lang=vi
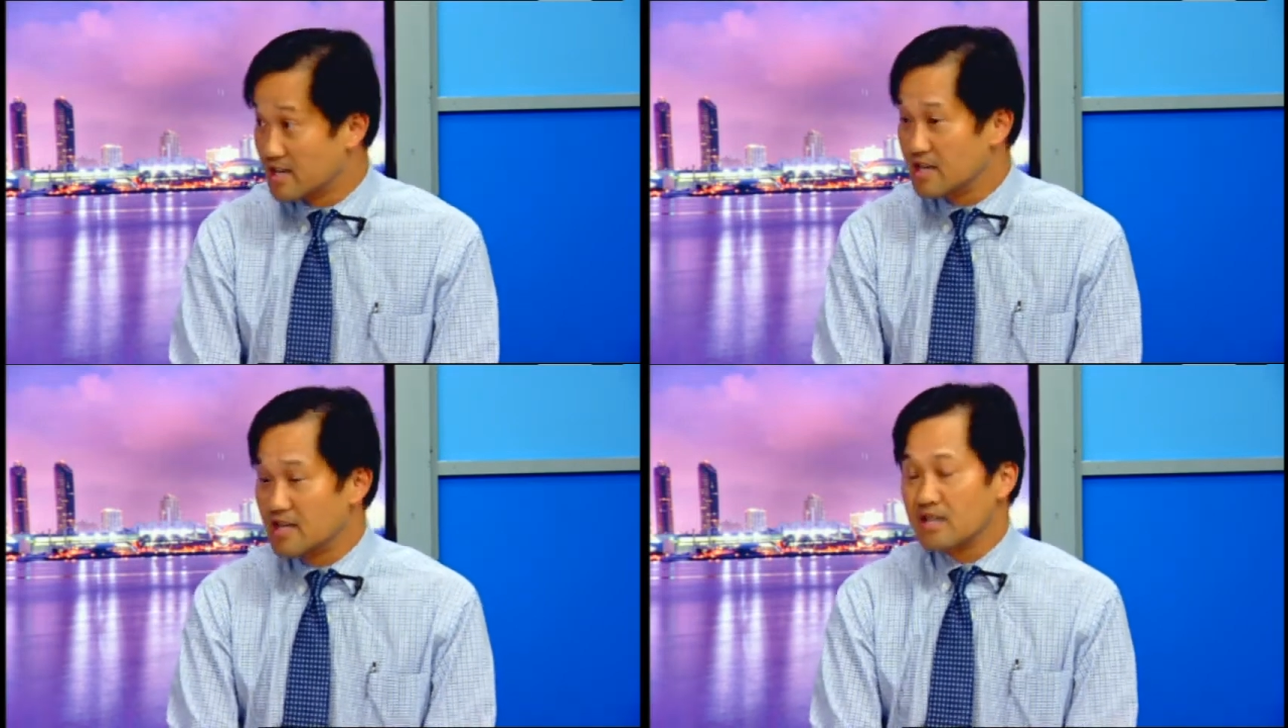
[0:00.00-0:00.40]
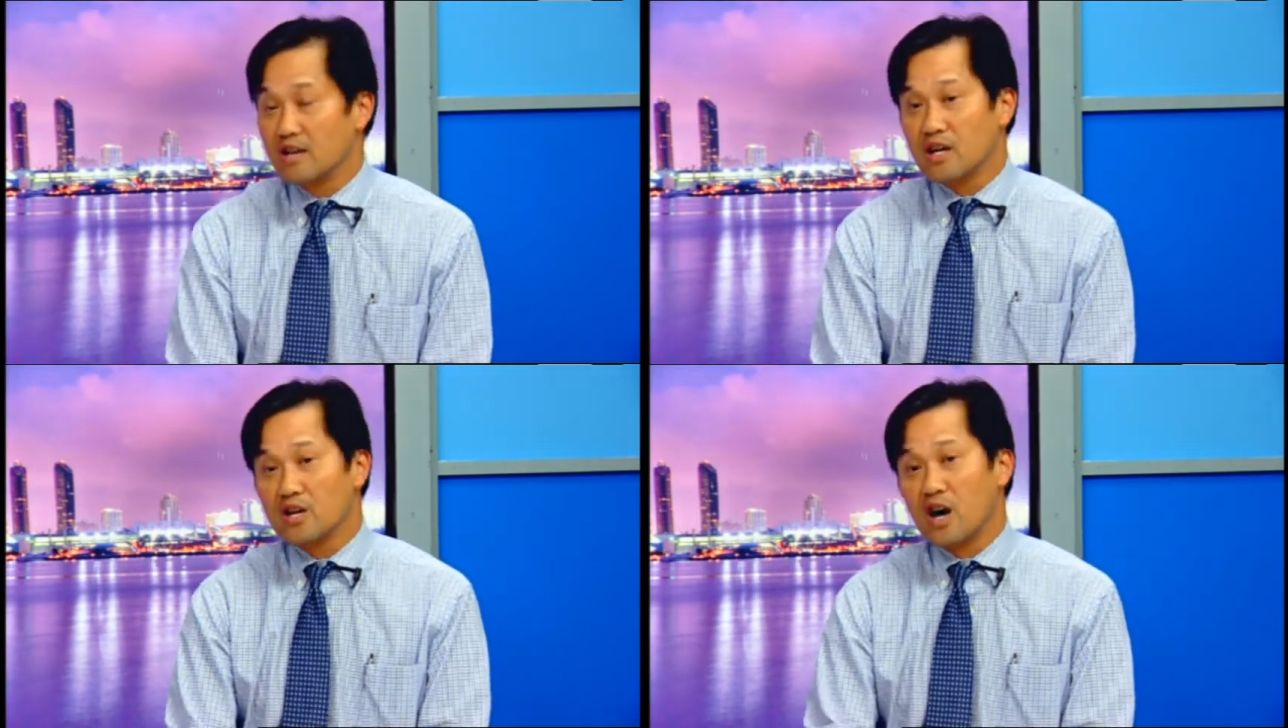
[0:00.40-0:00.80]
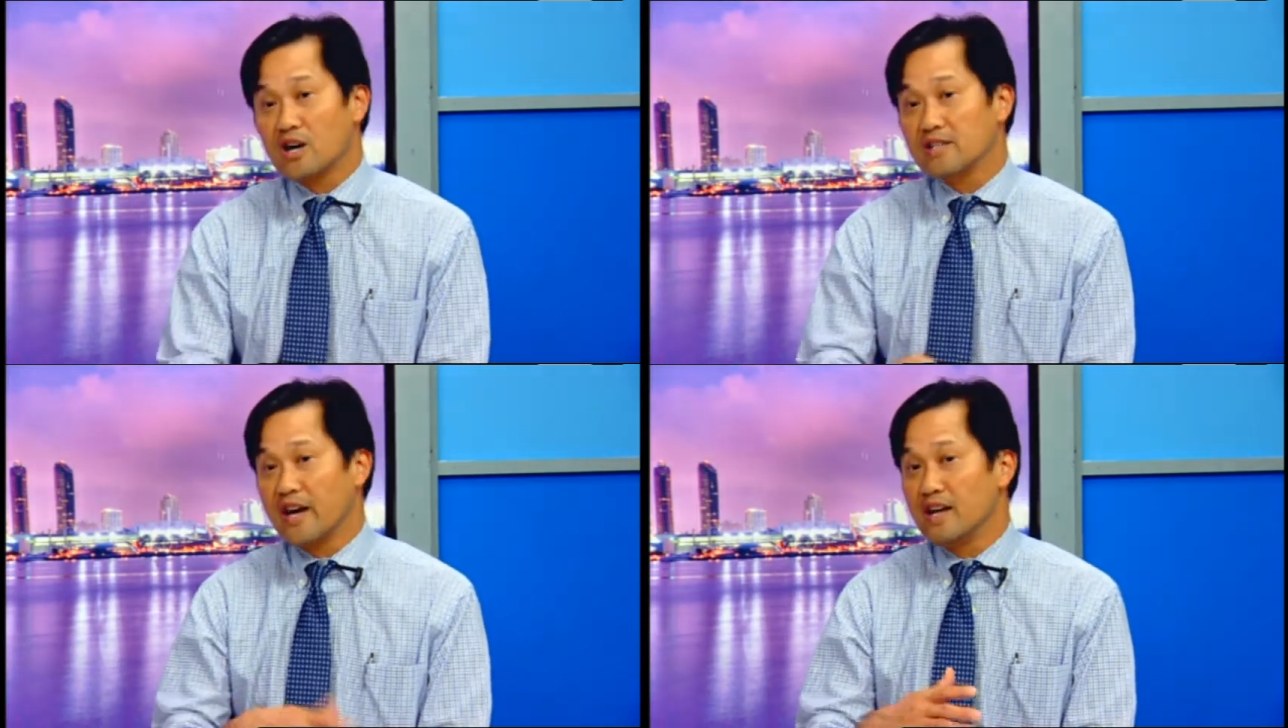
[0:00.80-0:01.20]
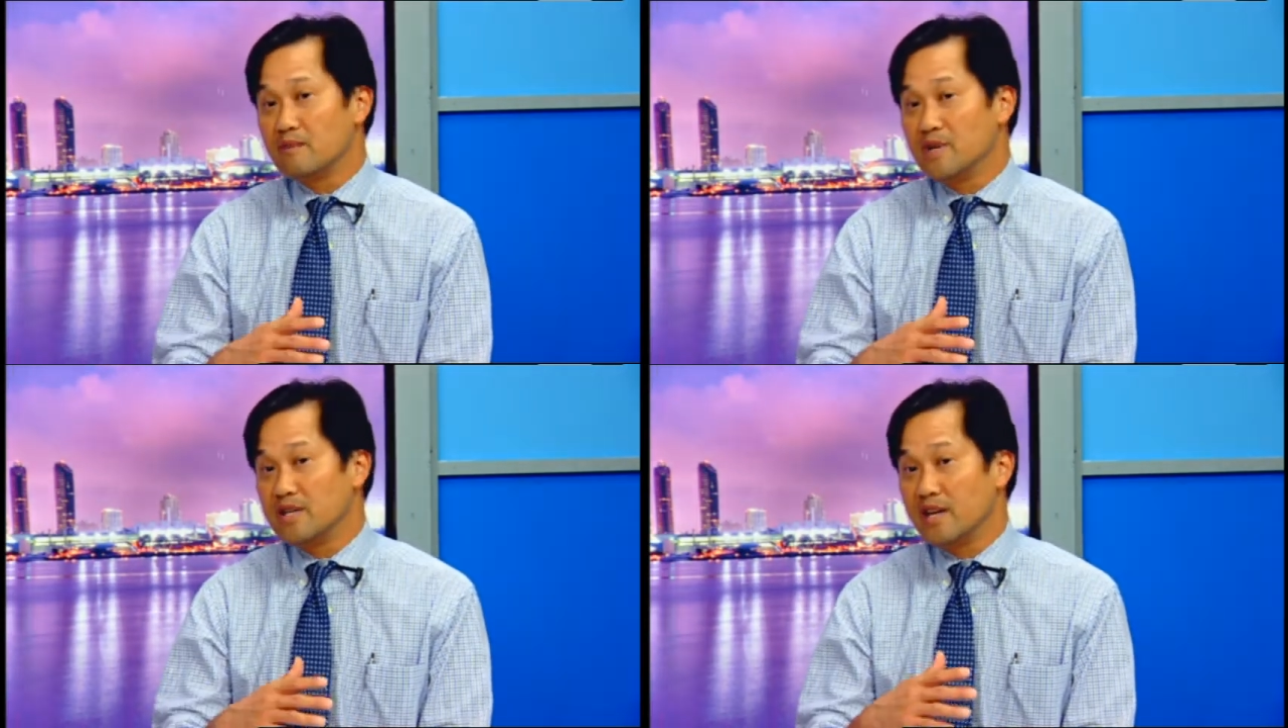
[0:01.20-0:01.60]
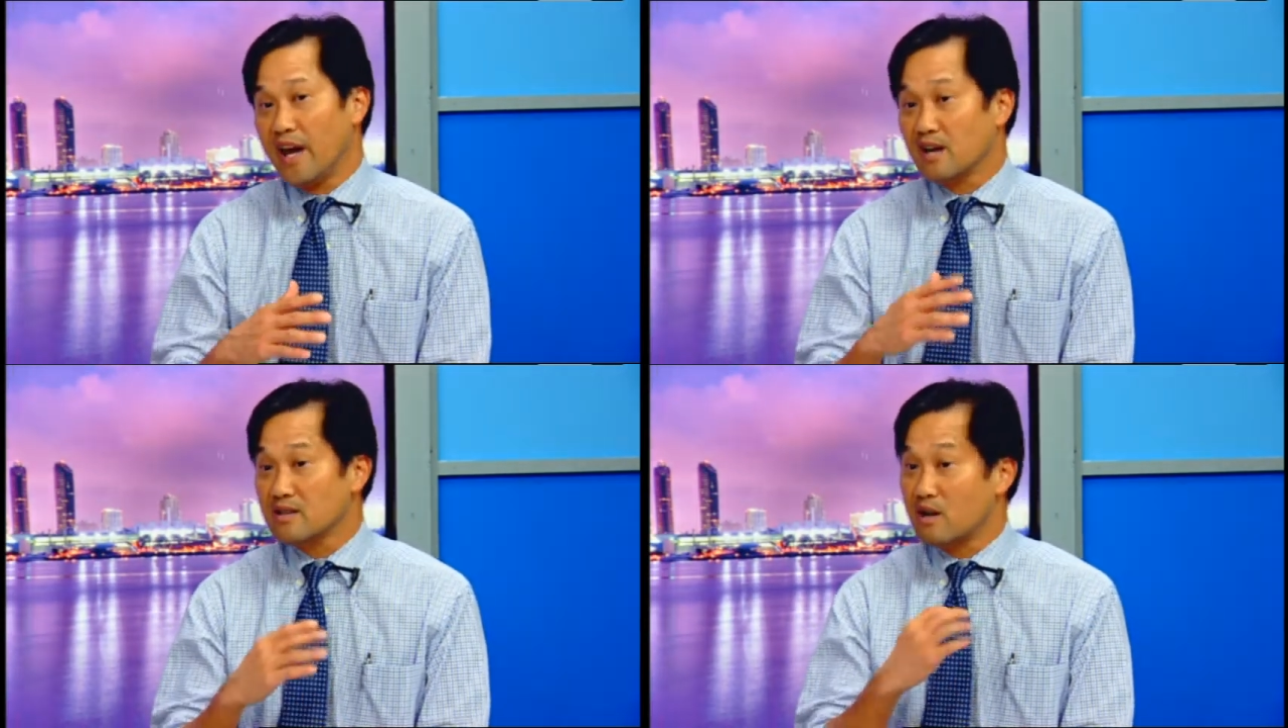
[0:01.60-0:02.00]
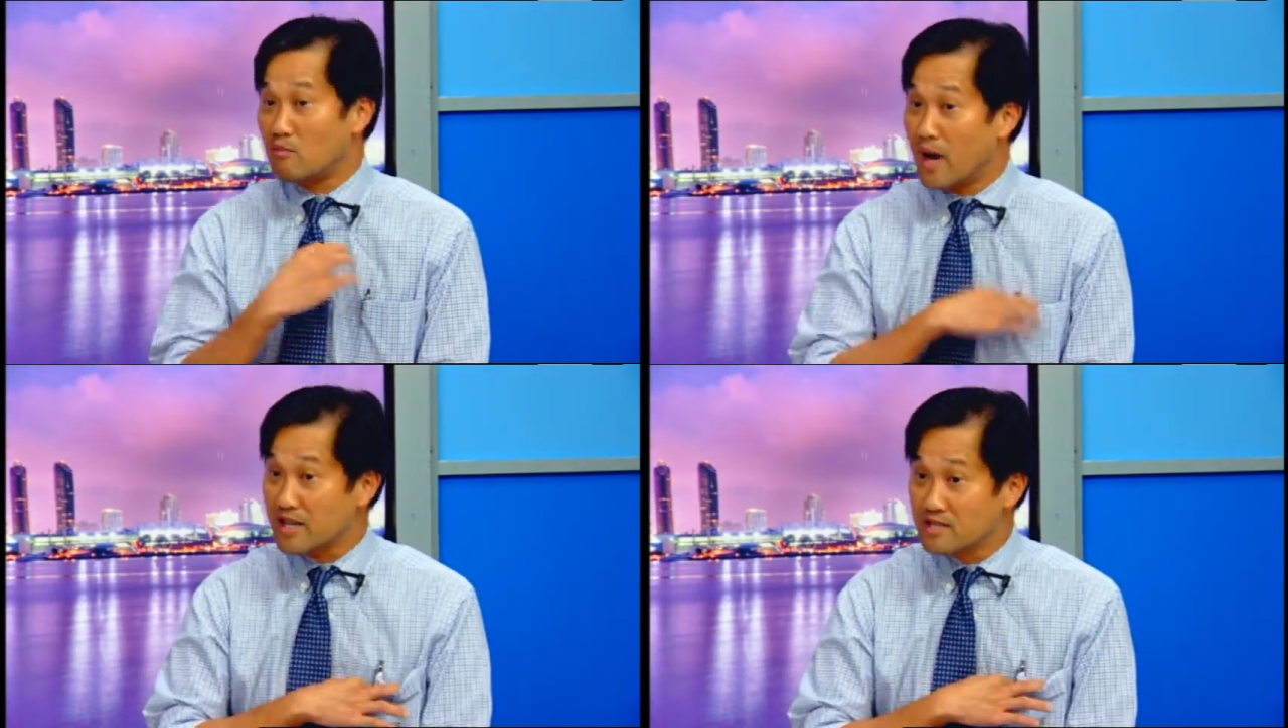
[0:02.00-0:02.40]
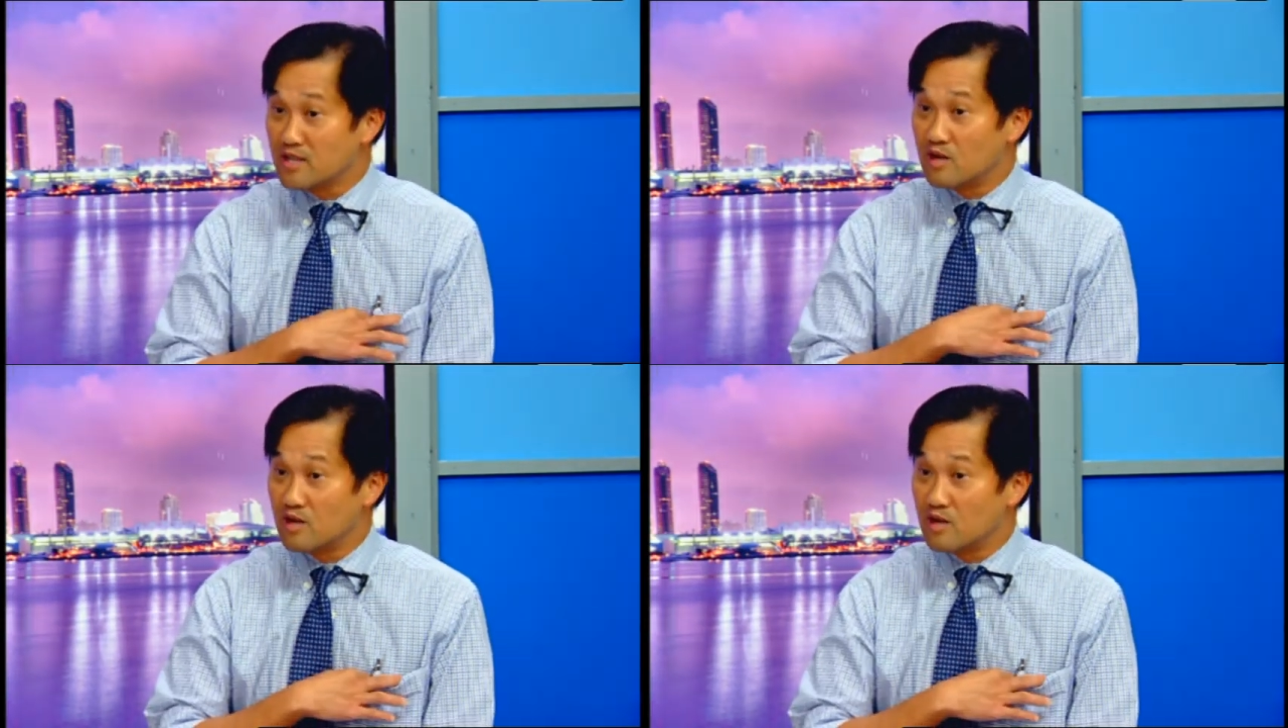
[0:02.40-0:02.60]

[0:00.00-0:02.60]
Yeah. Thì cái đó có thể là bị nghẽn động mạch,